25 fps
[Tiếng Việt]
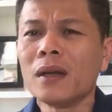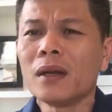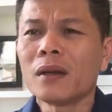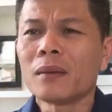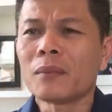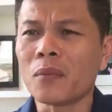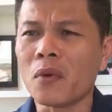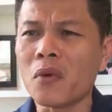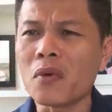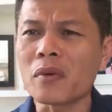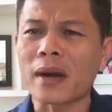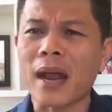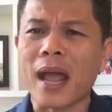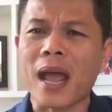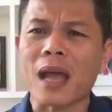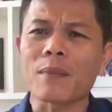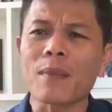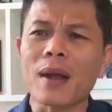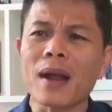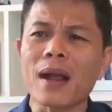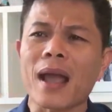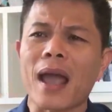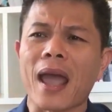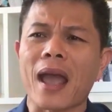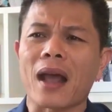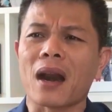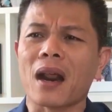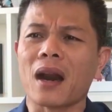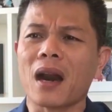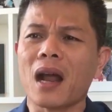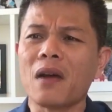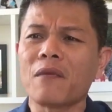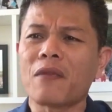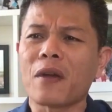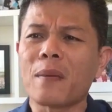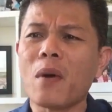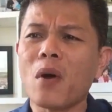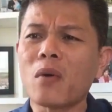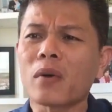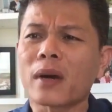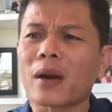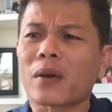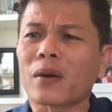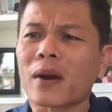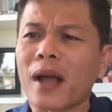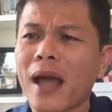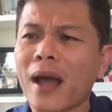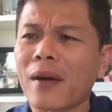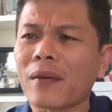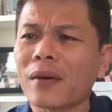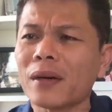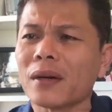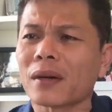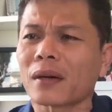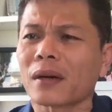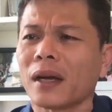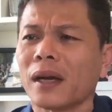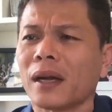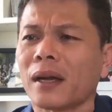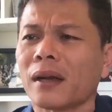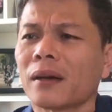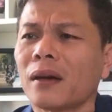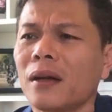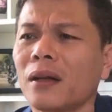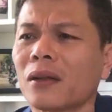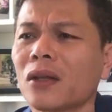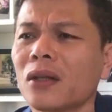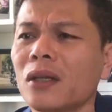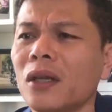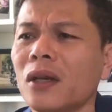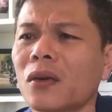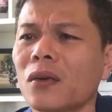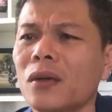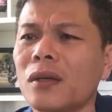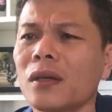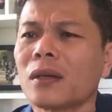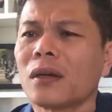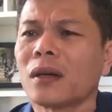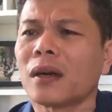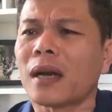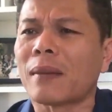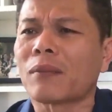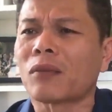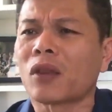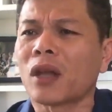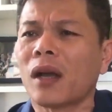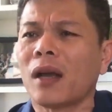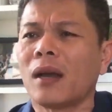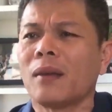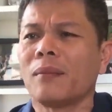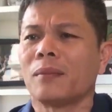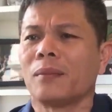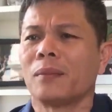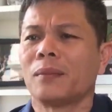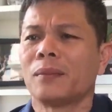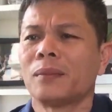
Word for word: muốn ra bán hàng là lên facebook ra ra có được liền đó là tư duy của những người làm thêm